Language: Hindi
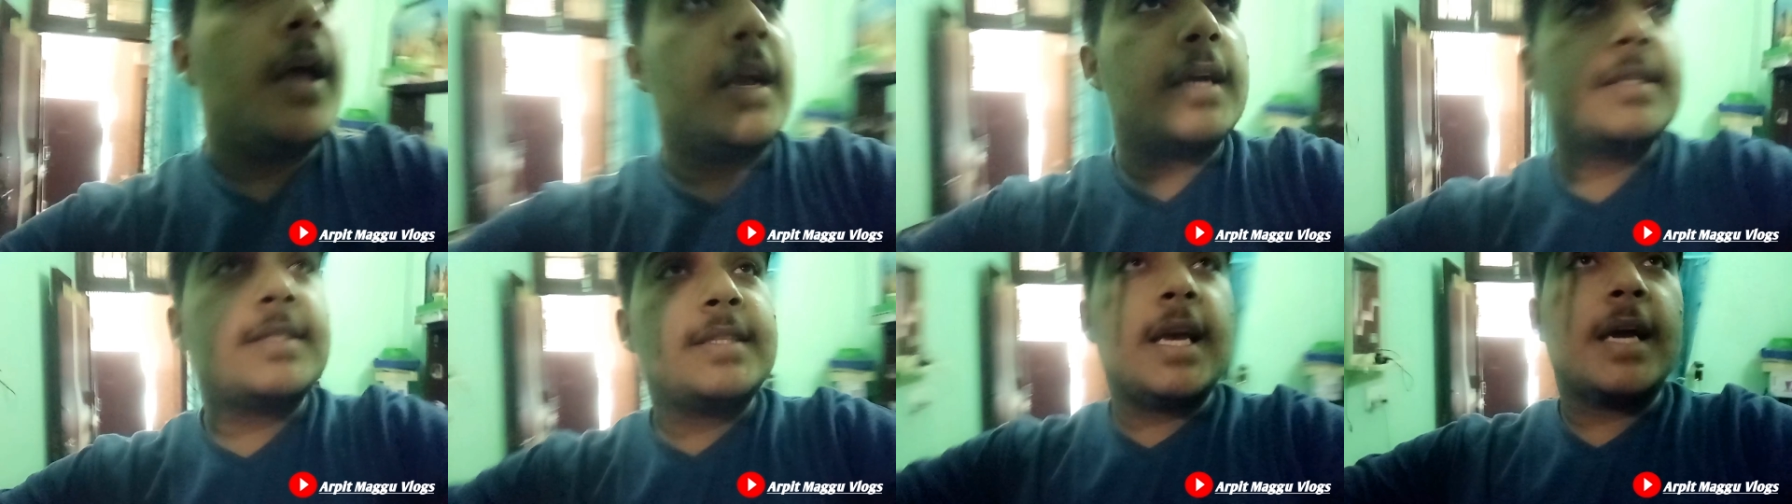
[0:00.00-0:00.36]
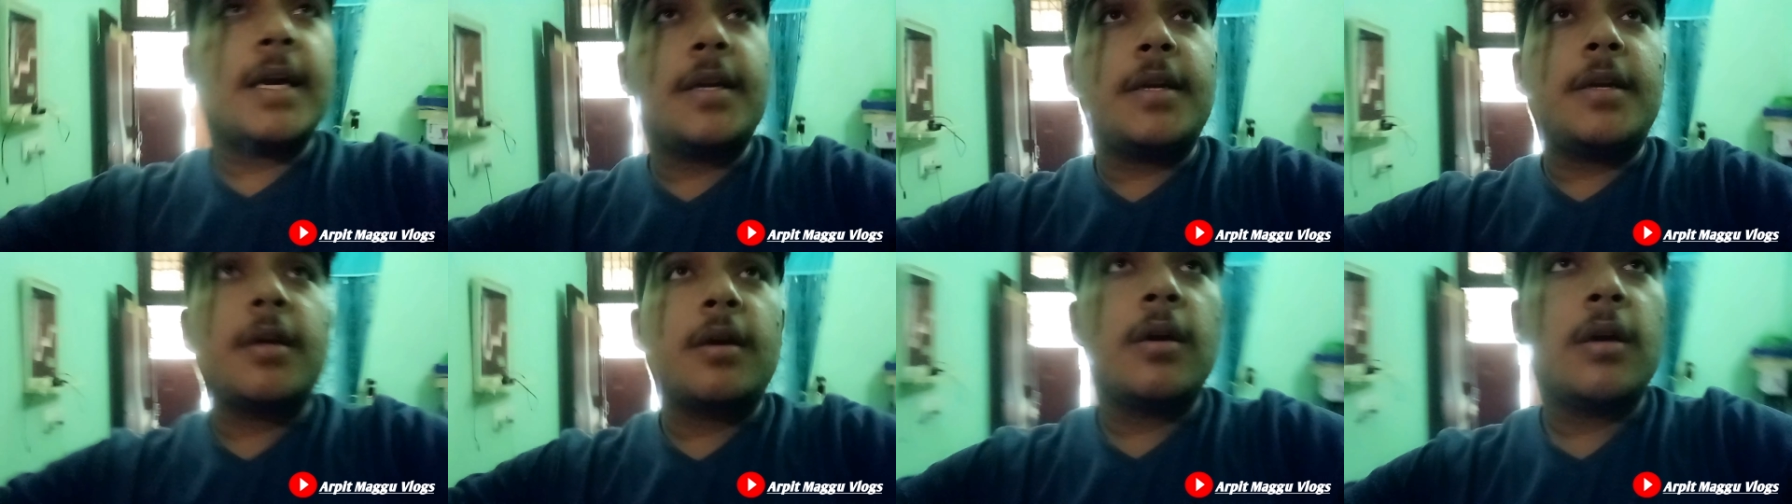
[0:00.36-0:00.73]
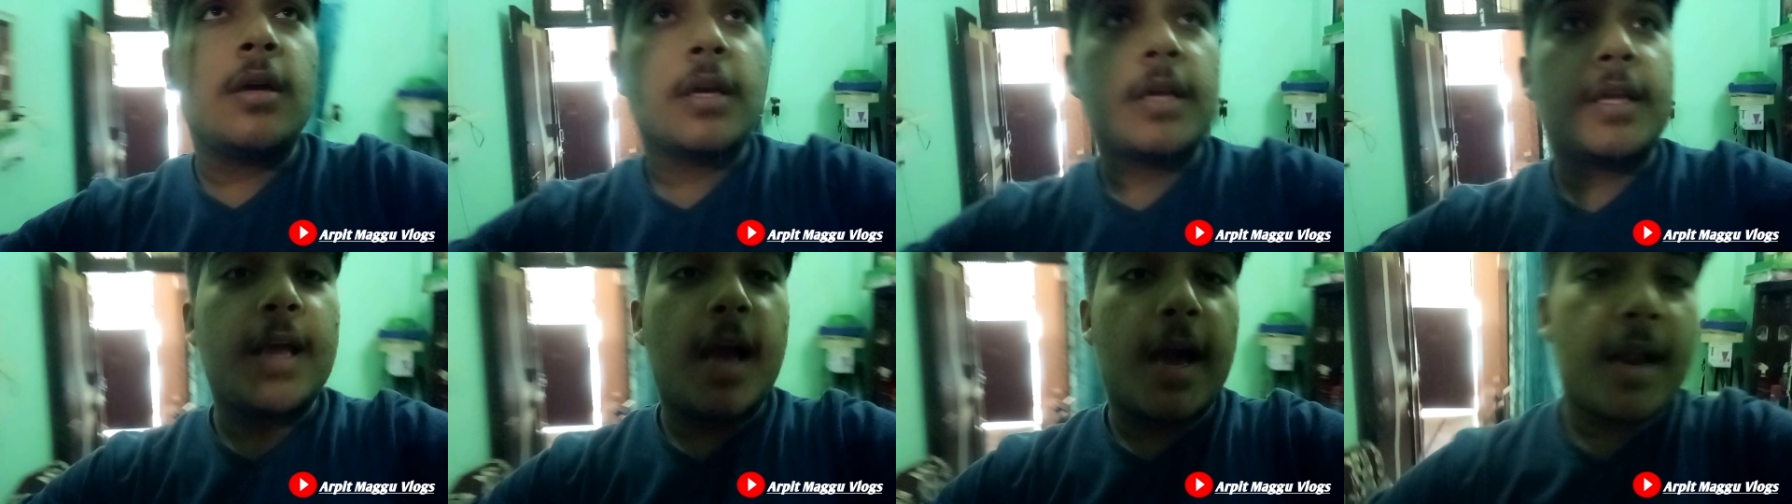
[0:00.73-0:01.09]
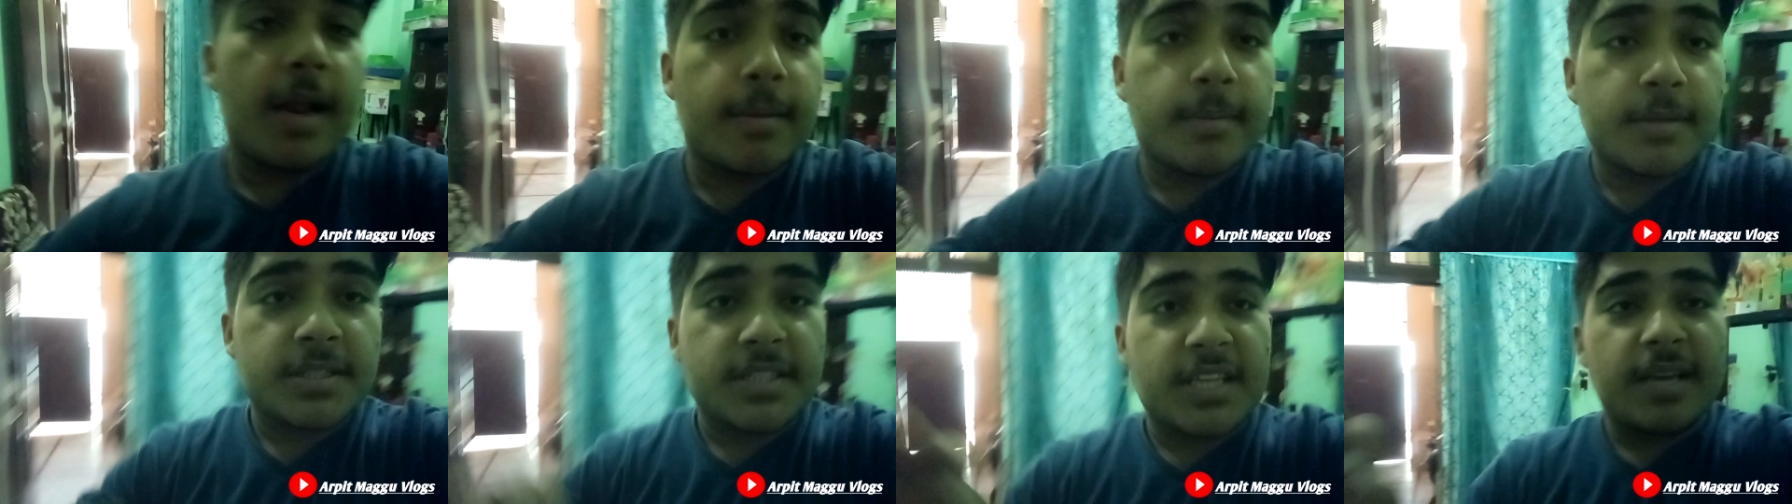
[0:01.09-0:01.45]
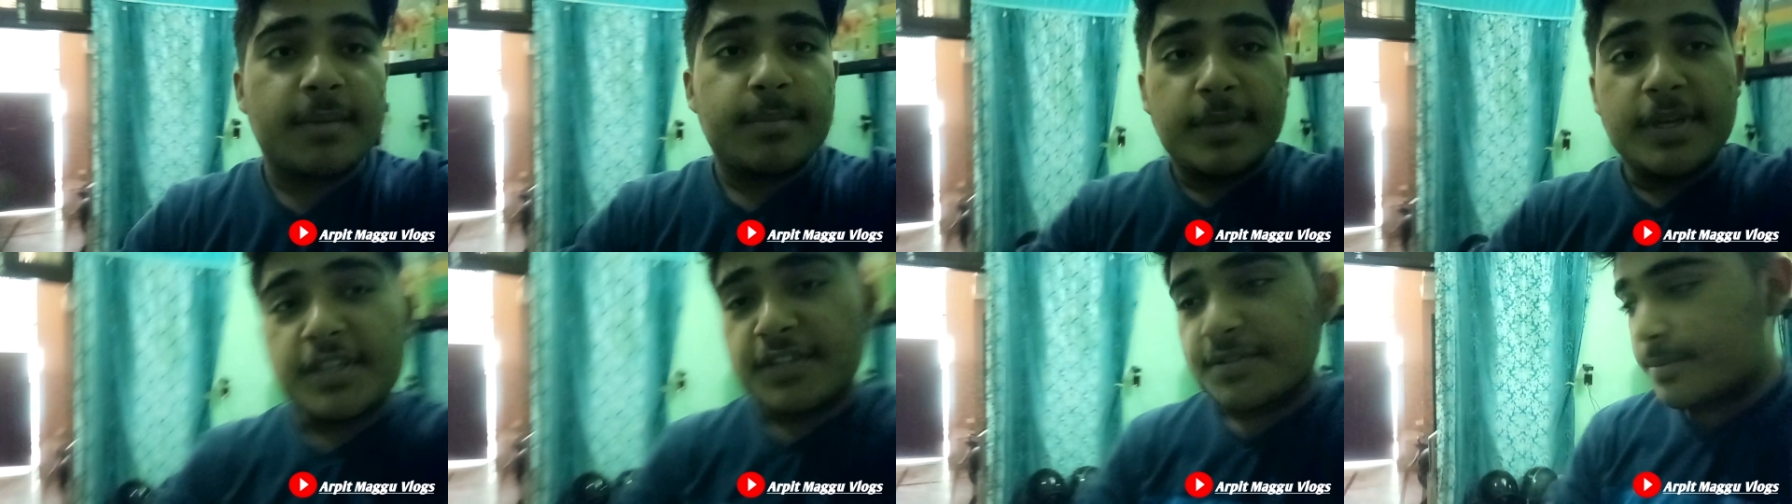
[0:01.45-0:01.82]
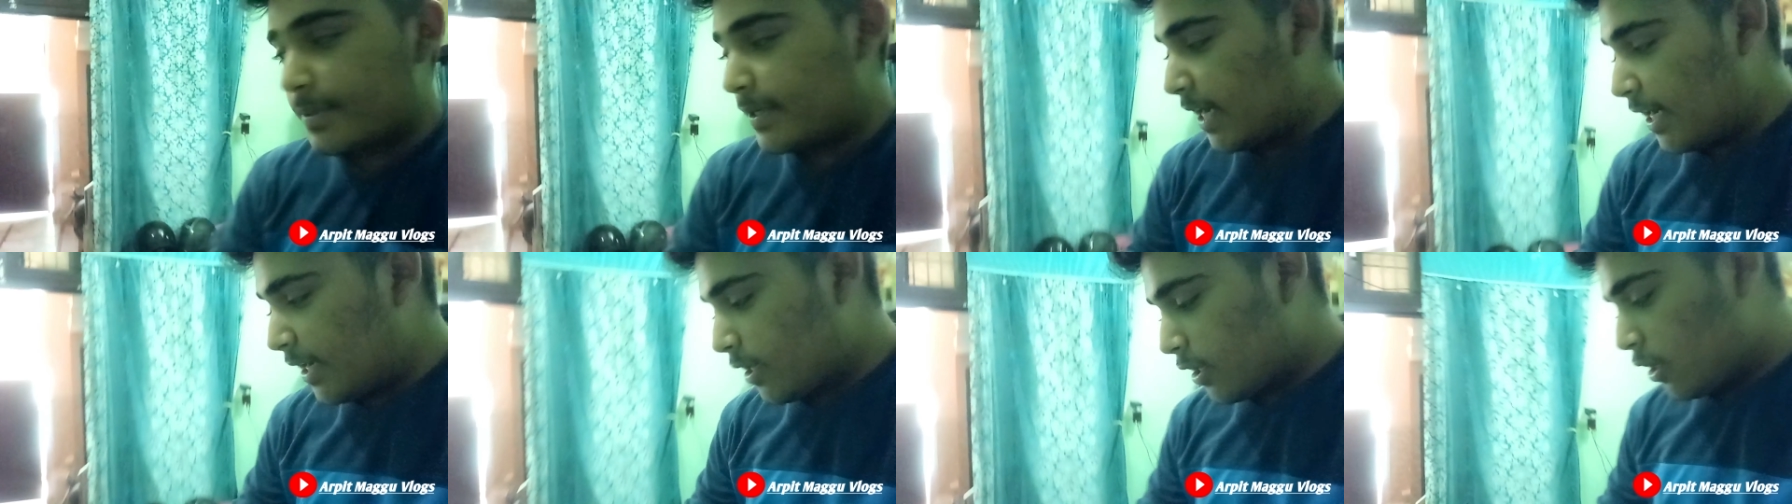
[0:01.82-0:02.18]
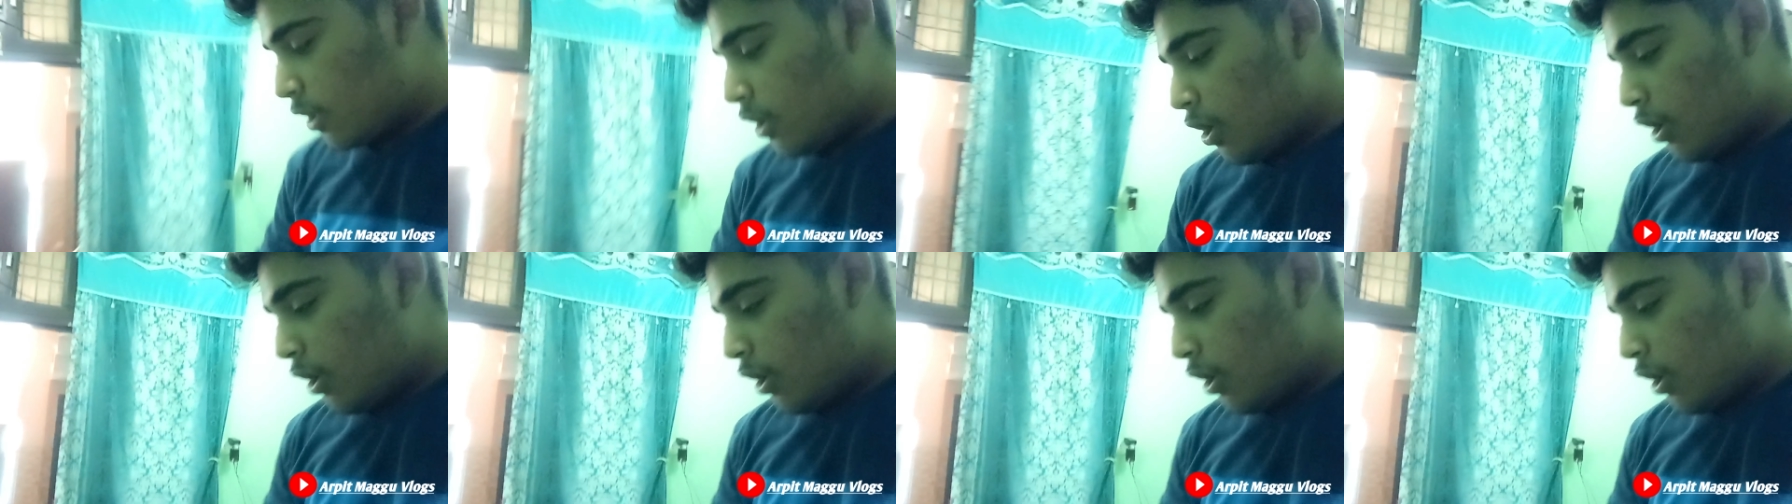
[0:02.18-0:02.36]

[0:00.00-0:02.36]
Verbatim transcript: एग्जैक्ट ग्यारह बज के बीस मिनट